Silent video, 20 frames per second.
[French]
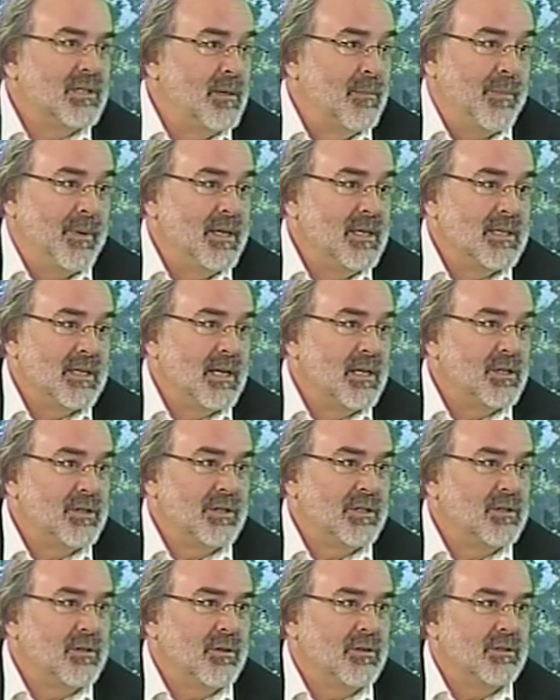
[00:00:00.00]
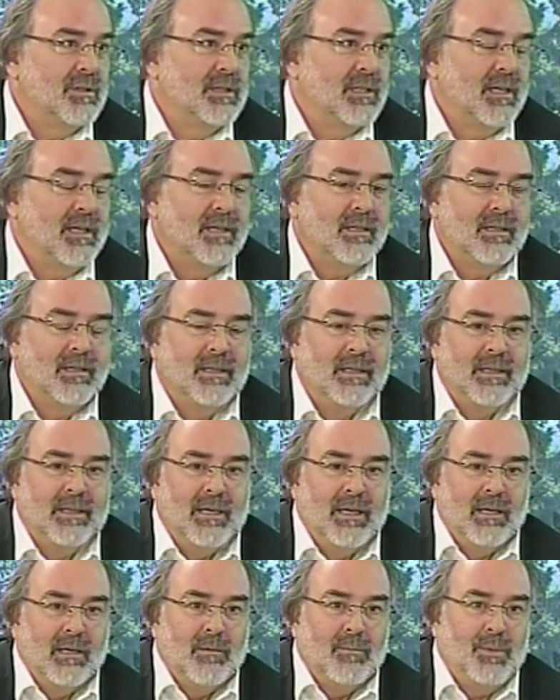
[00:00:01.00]
ses paysages extraordinaires,
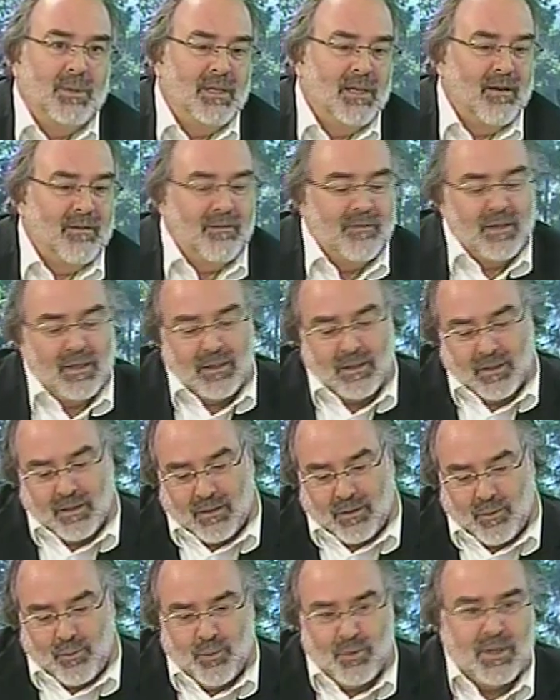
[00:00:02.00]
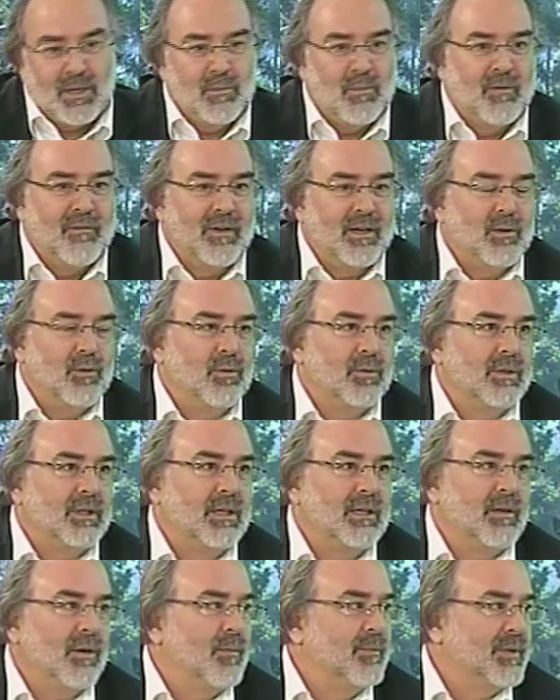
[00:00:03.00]
puis avec tous ses mauvais
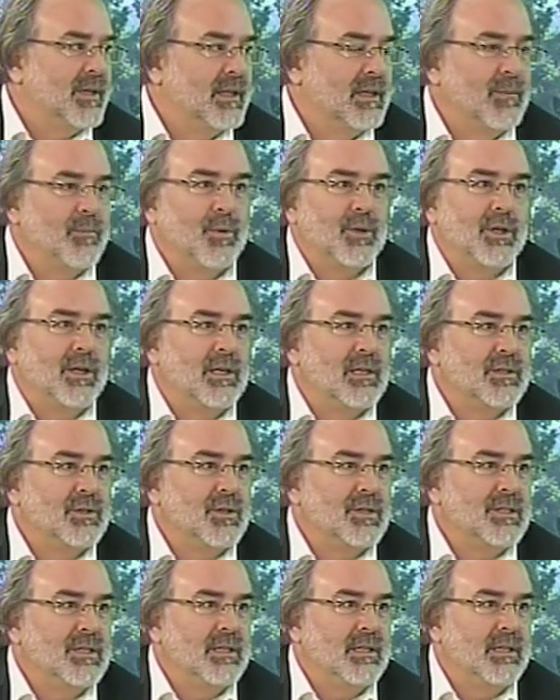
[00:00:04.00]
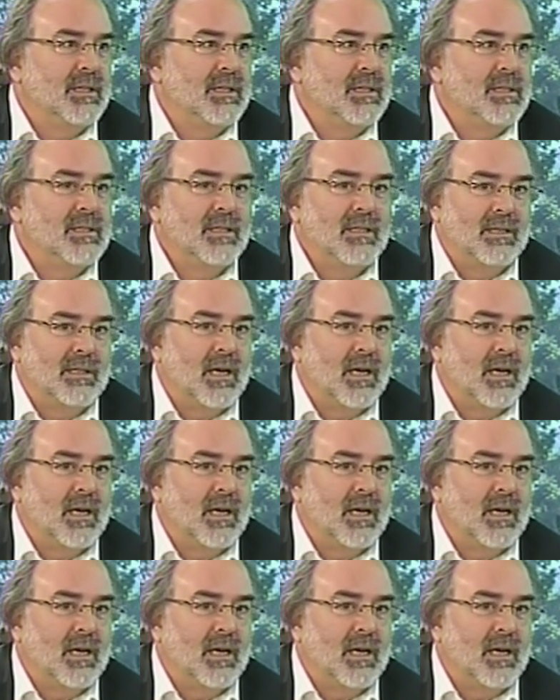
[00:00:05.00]
côtés, comme dans n'importe quelle société, ses